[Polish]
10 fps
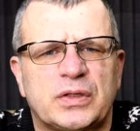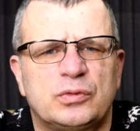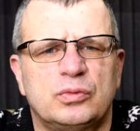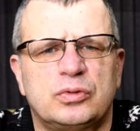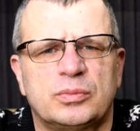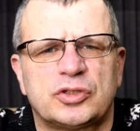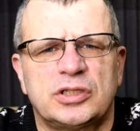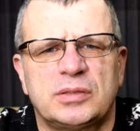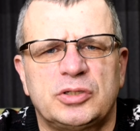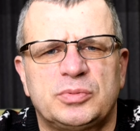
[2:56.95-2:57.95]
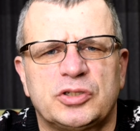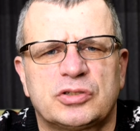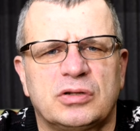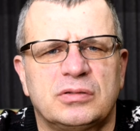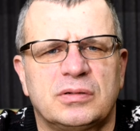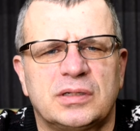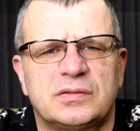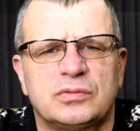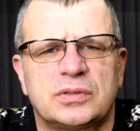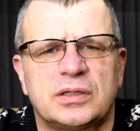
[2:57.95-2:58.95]
Słuch tu może nie być przeszkodą, ale
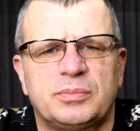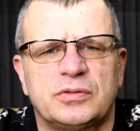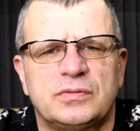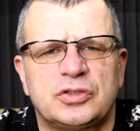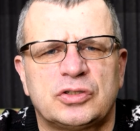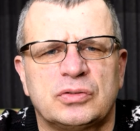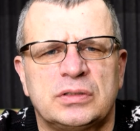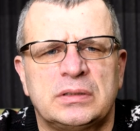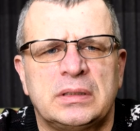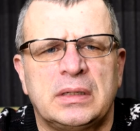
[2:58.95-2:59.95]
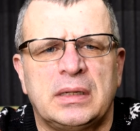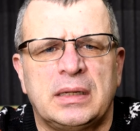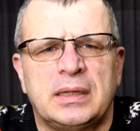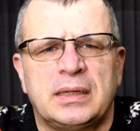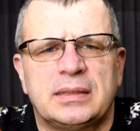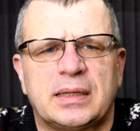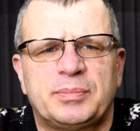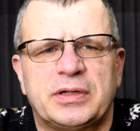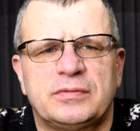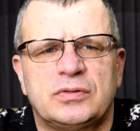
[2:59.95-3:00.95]
cukier podwyższony na
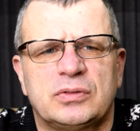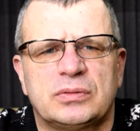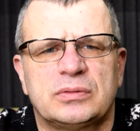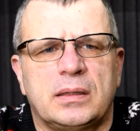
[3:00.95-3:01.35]
pewno.